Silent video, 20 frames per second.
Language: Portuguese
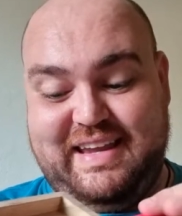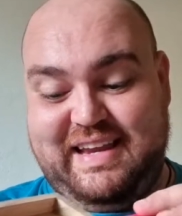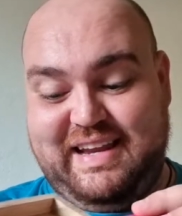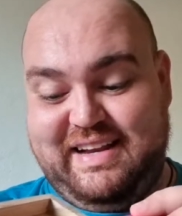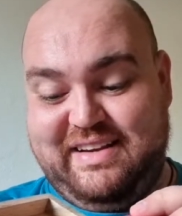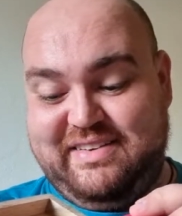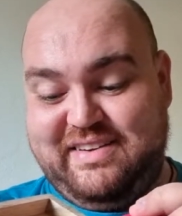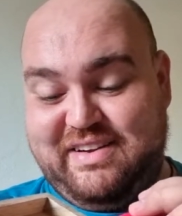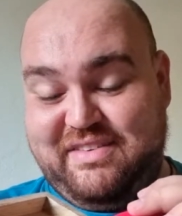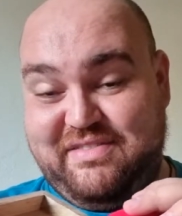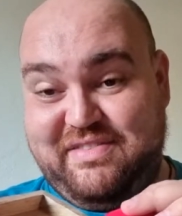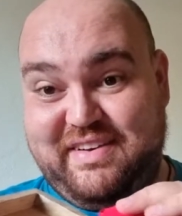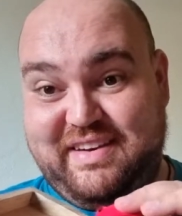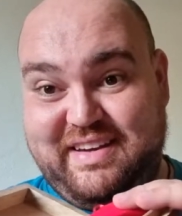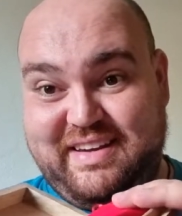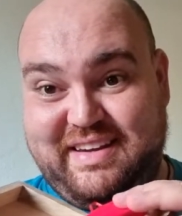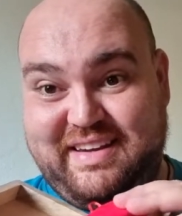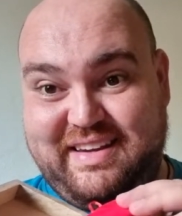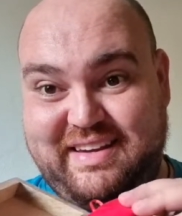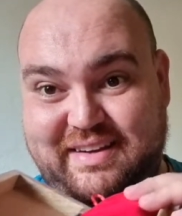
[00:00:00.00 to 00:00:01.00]
Ela já
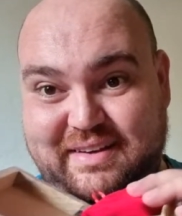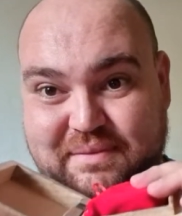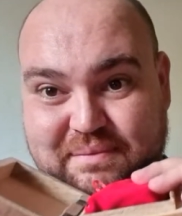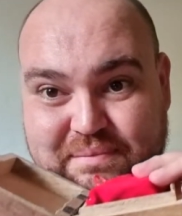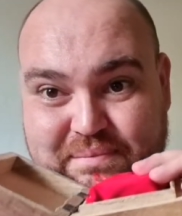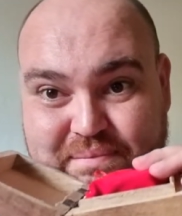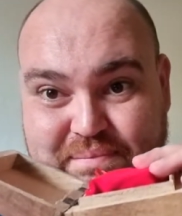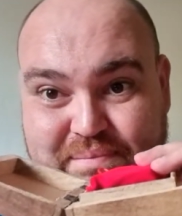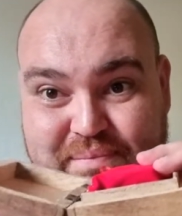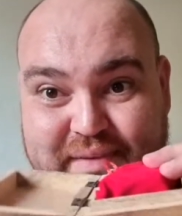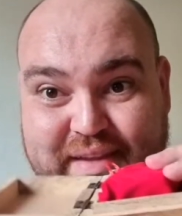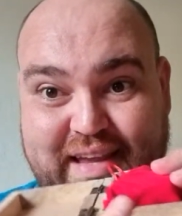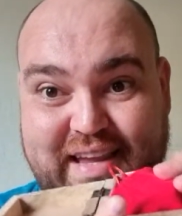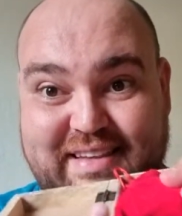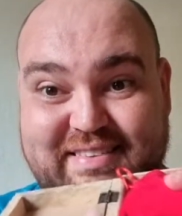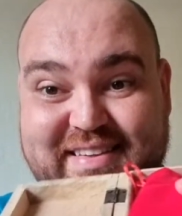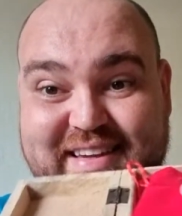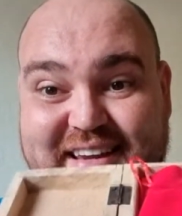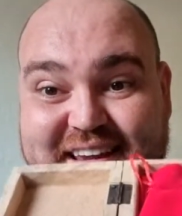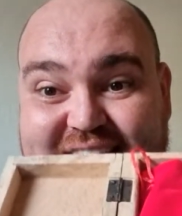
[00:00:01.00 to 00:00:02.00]
vem aqui,
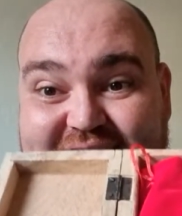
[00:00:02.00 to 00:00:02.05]
essa